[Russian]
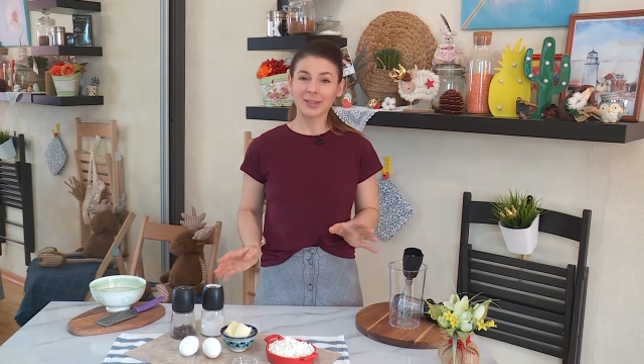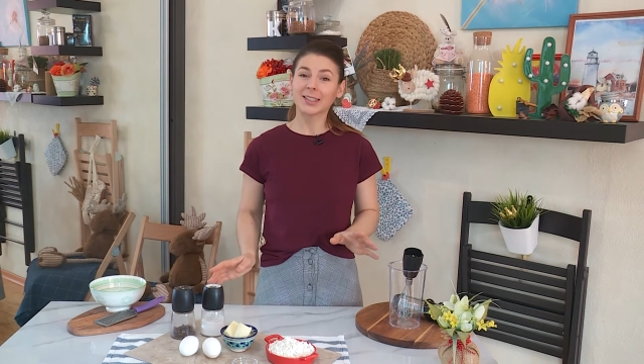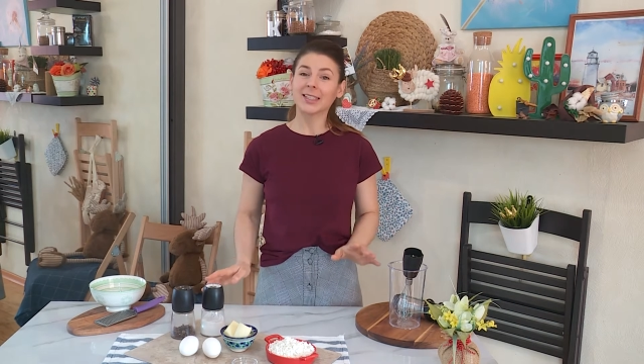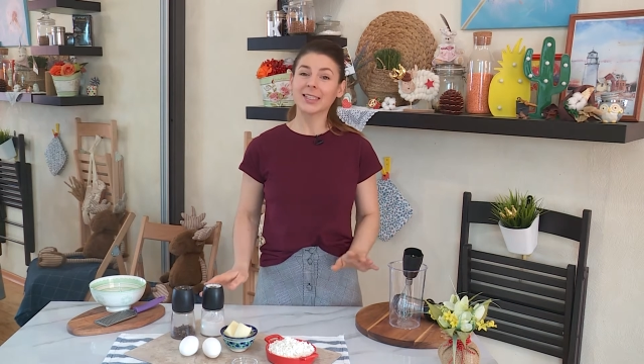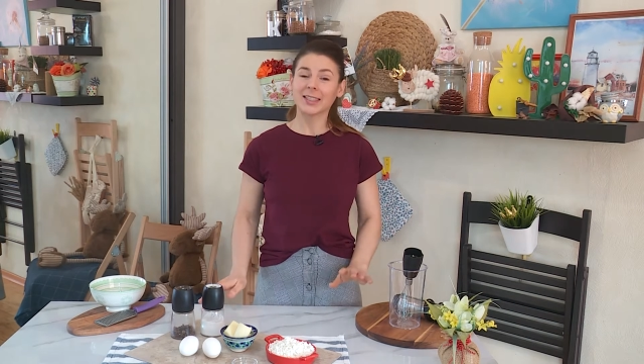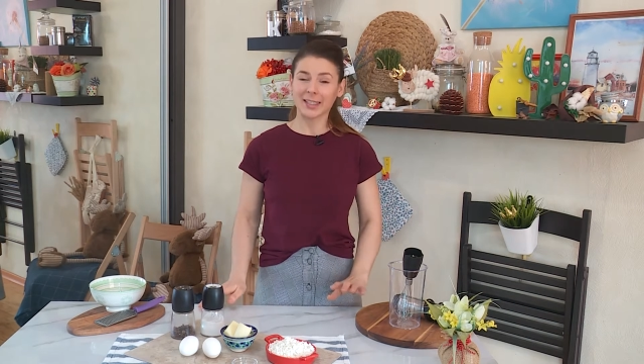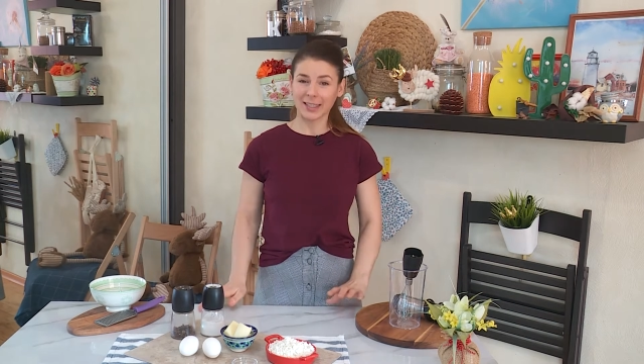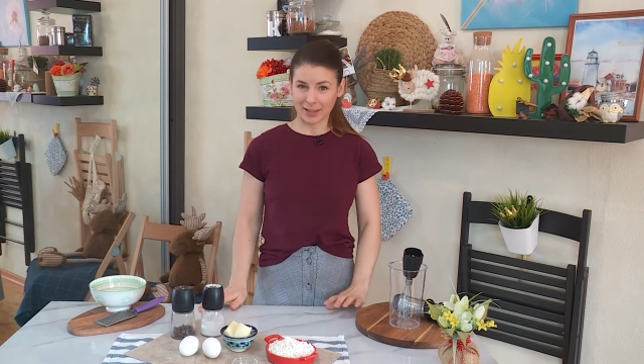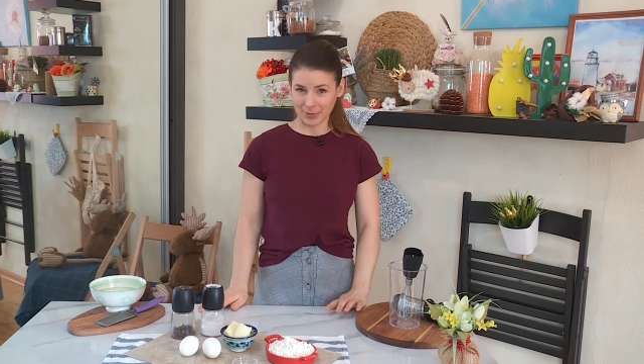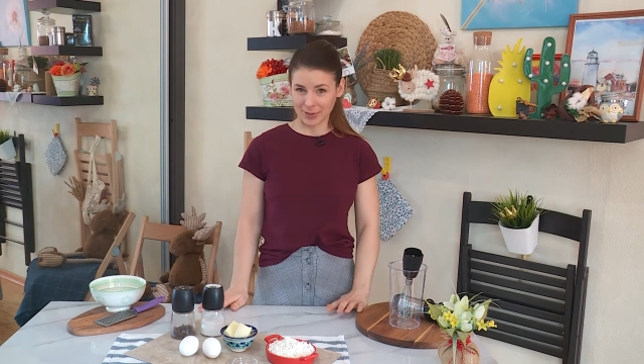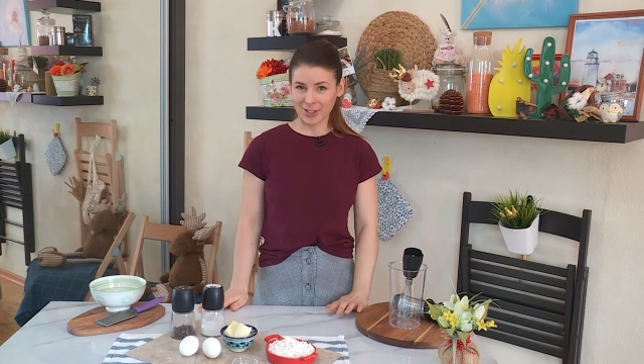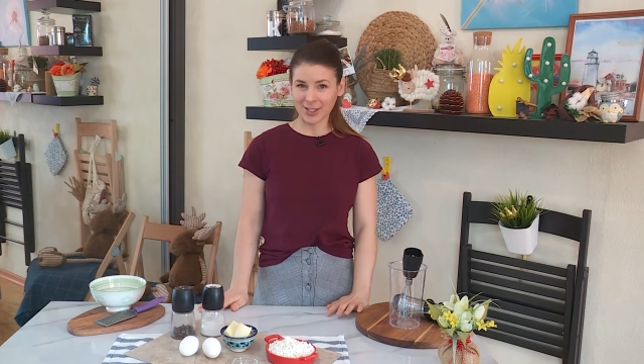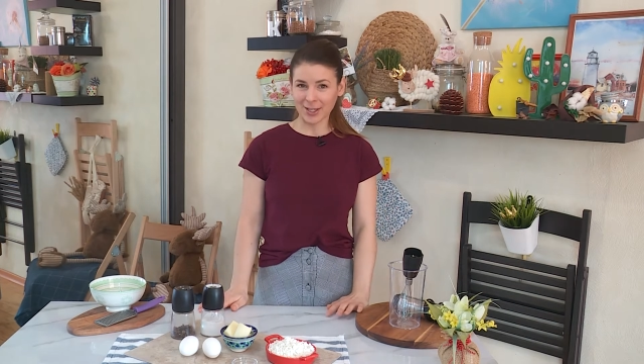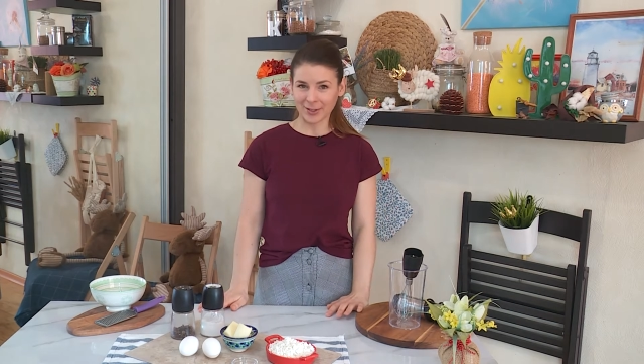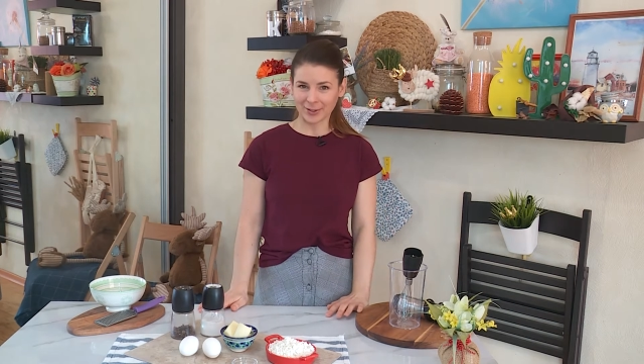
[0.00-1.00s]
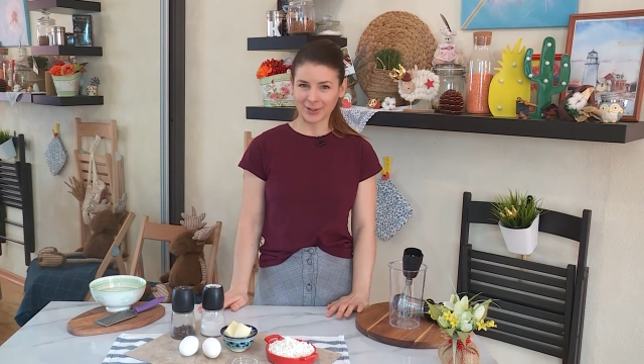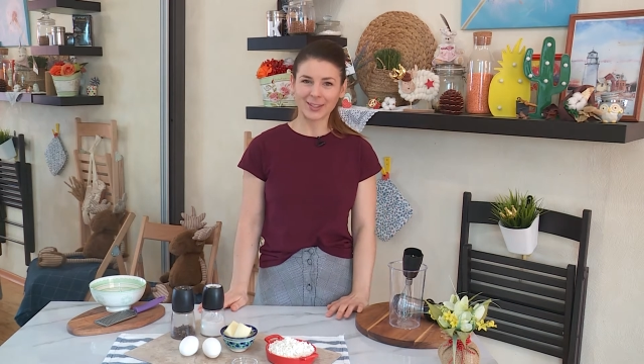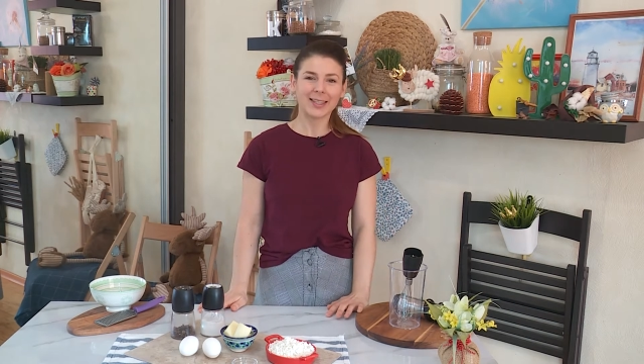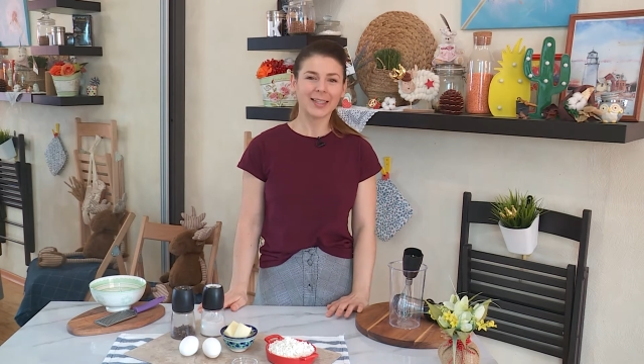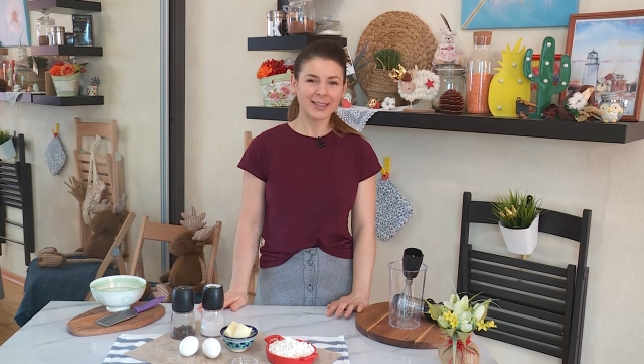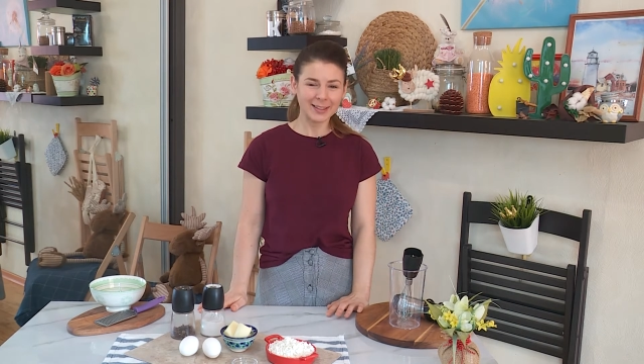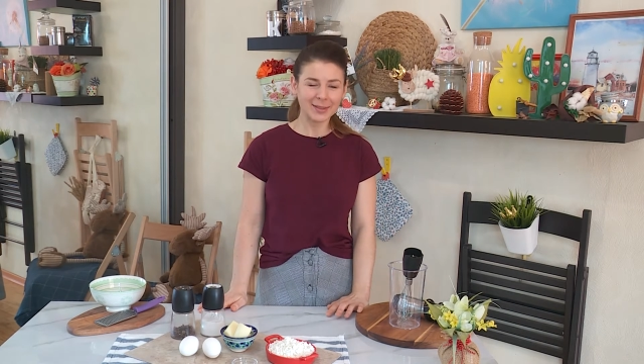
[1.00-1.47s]
и я обещаю,
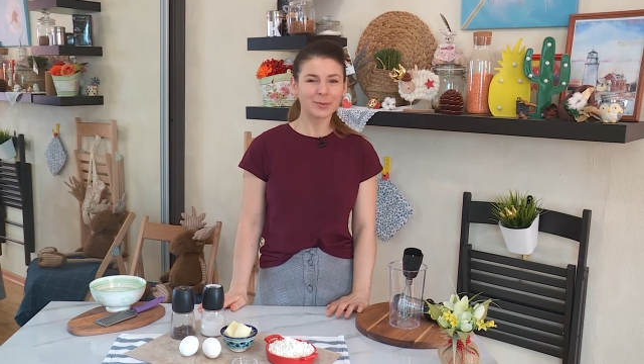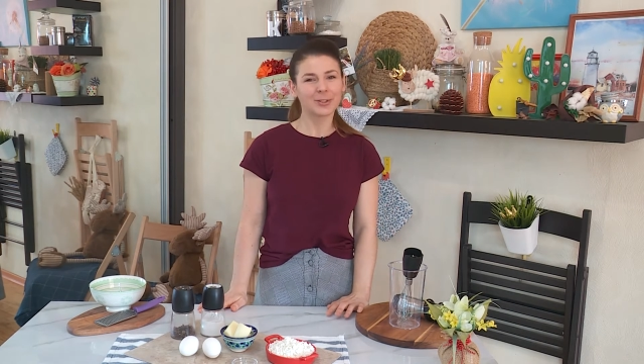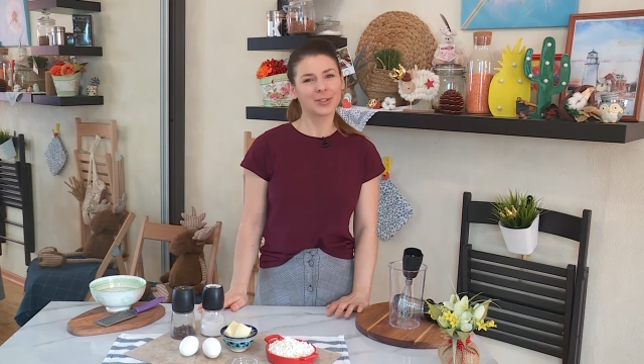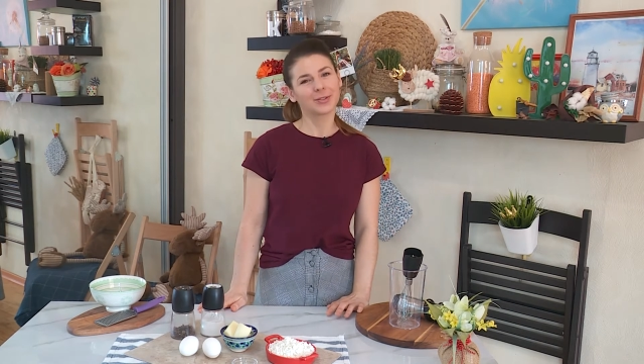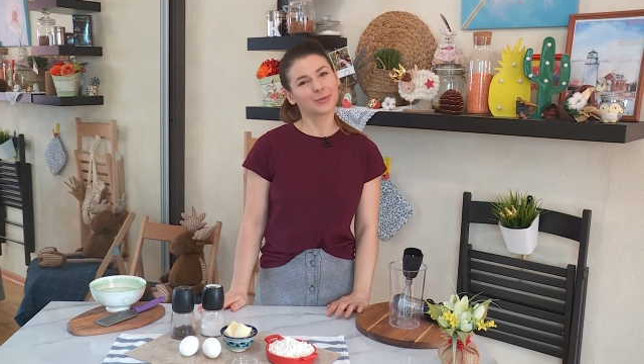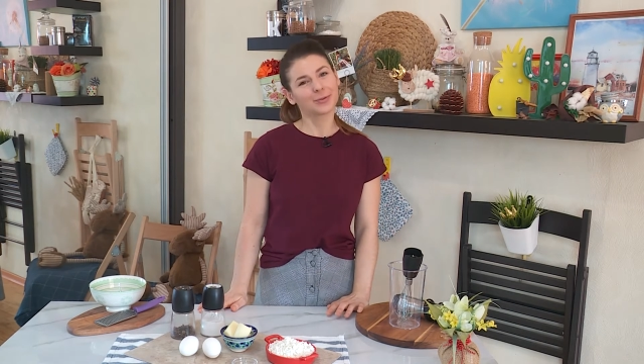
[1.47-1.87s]
это будет